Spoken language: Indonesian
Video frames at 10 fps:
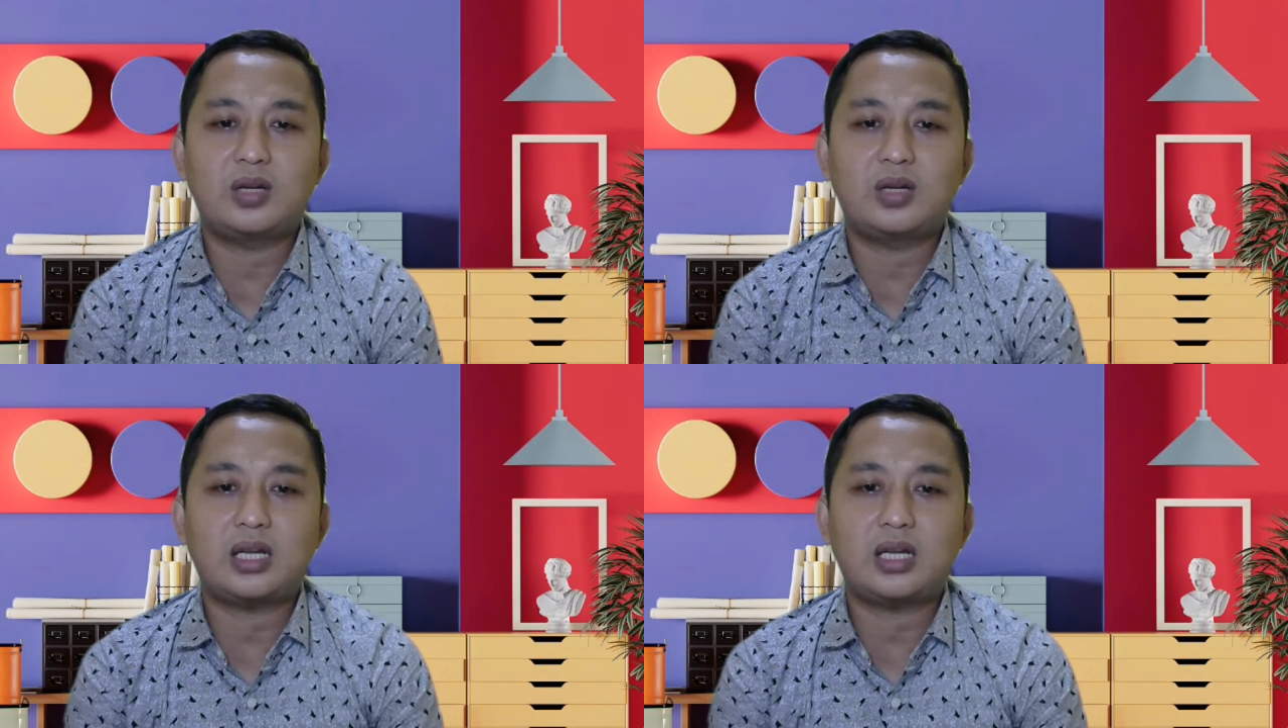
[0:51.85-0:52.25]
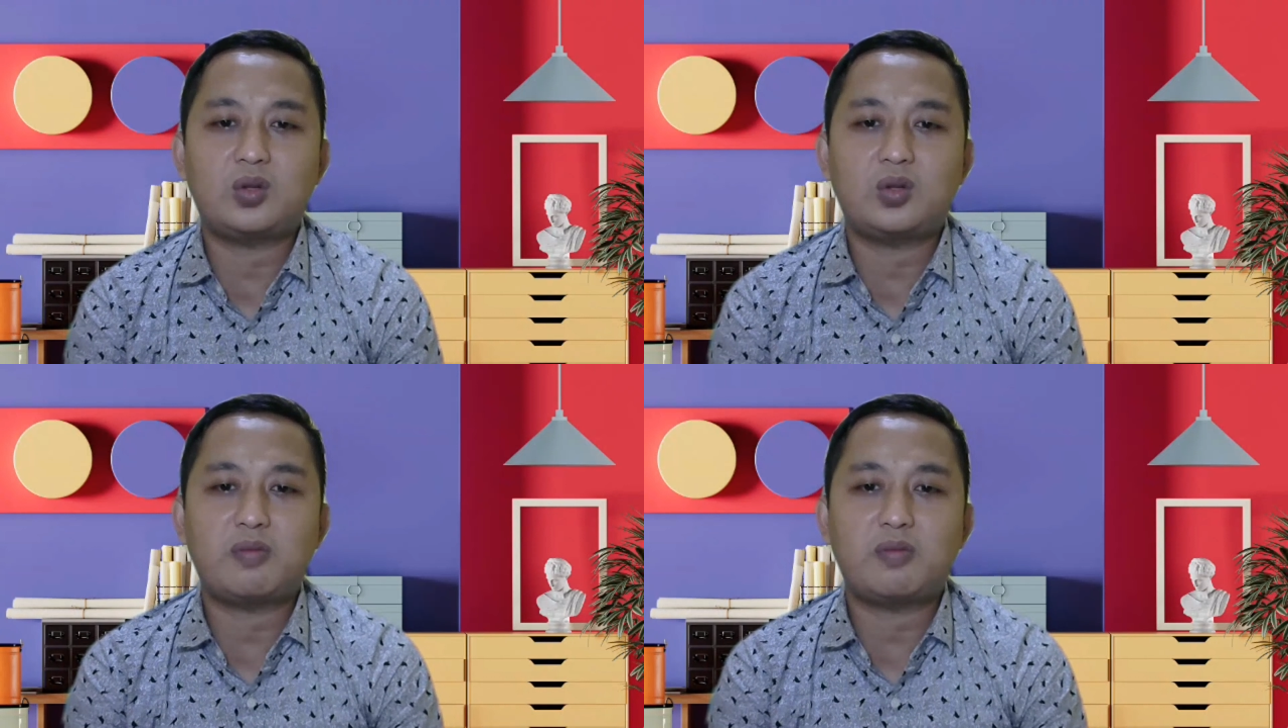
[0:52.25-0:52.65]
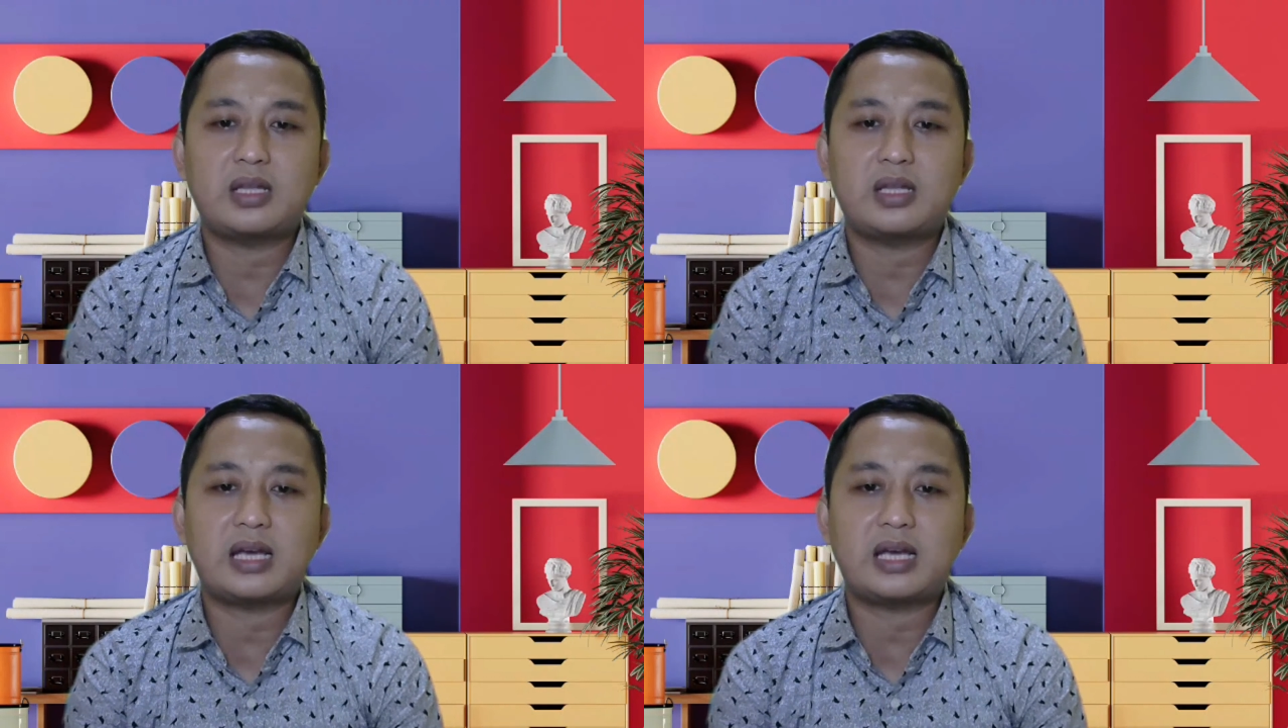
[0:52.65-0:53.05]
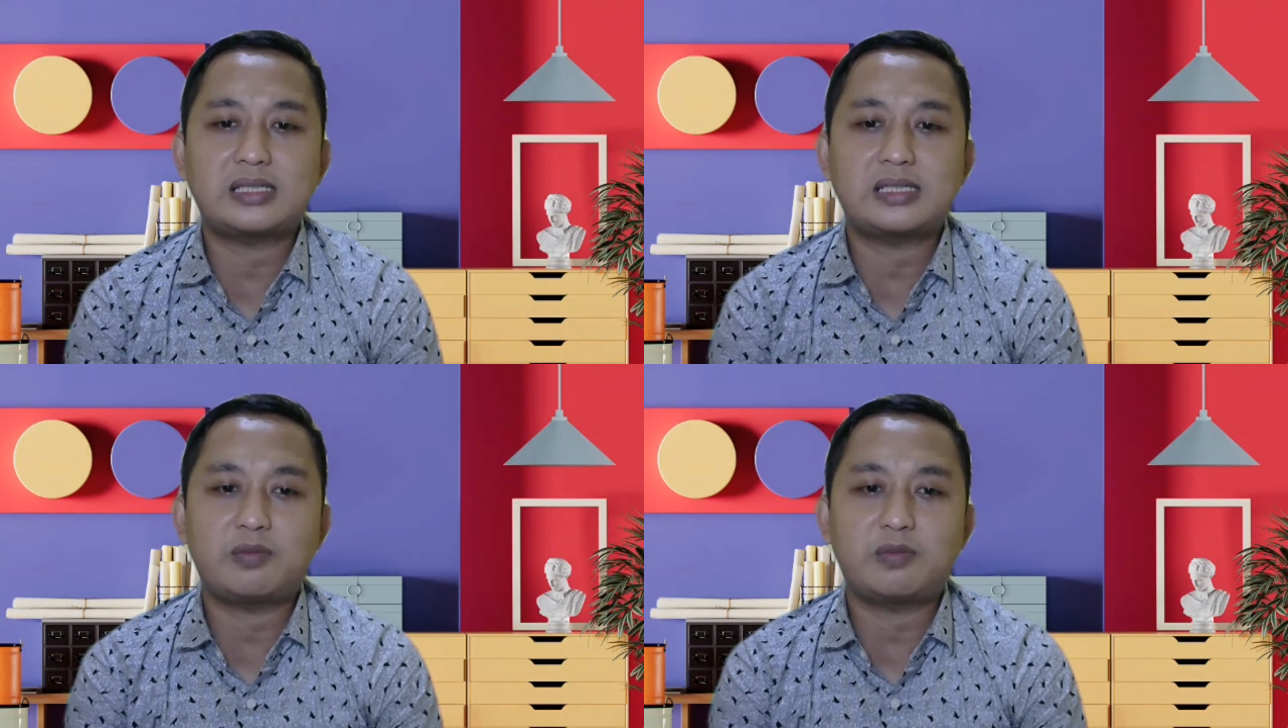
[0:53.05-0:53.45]
digunakan untuk
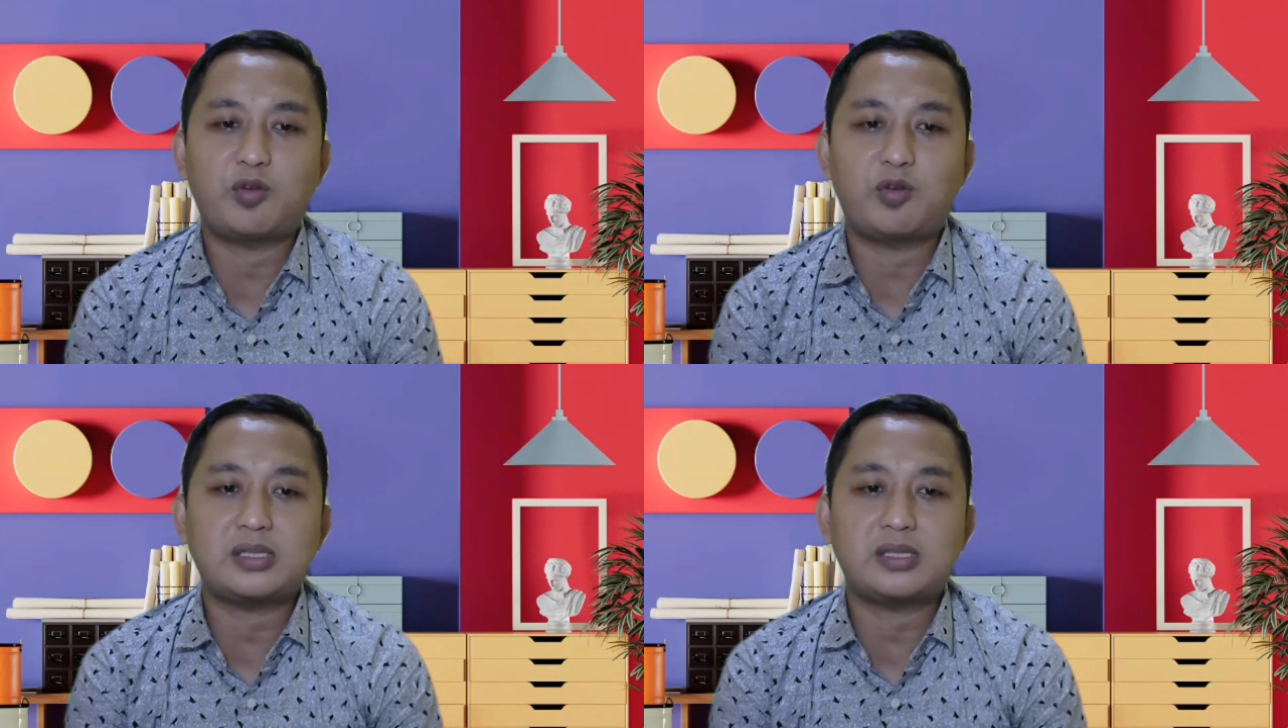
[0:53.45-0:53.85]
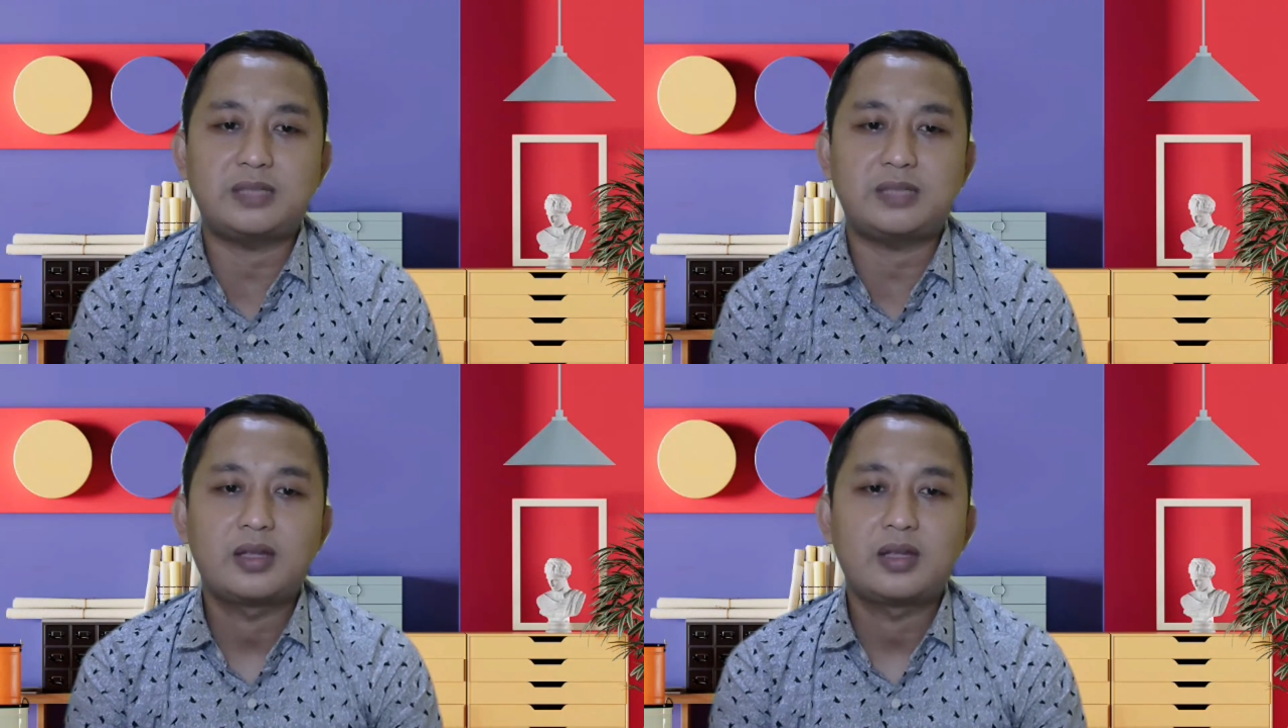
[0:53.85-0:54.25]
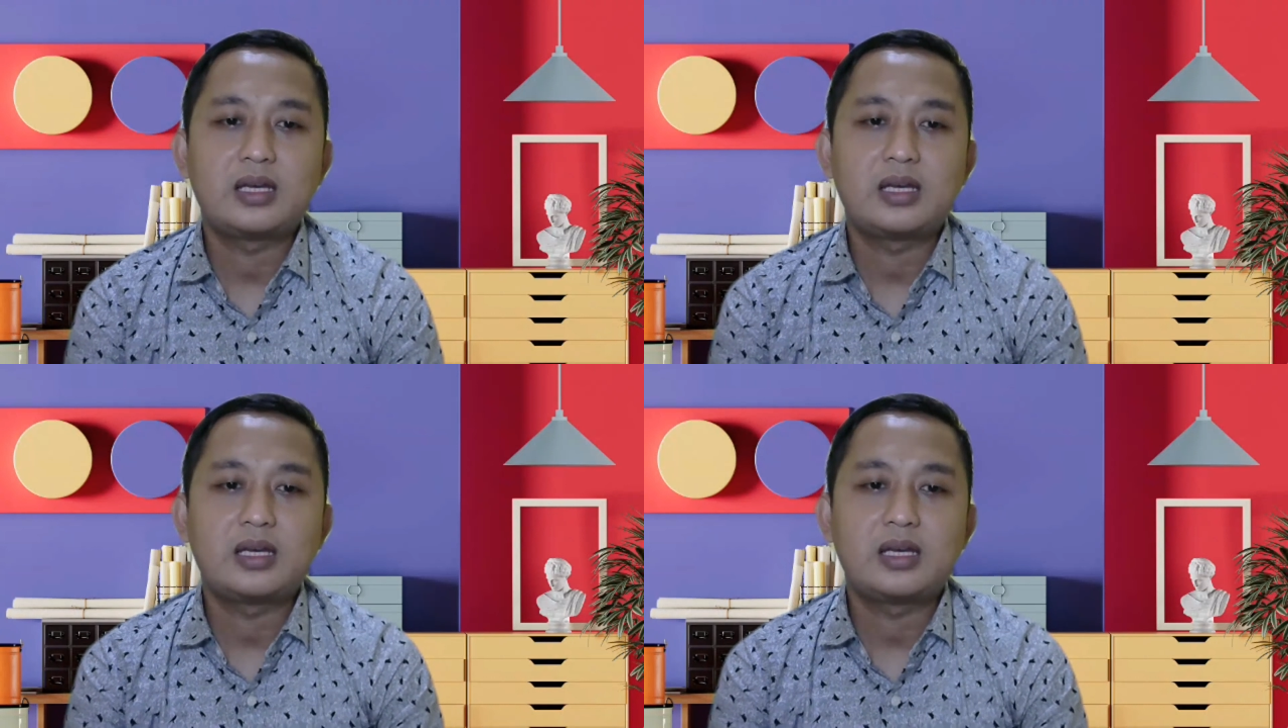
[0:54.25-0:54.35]
mempelajari sistem informasi,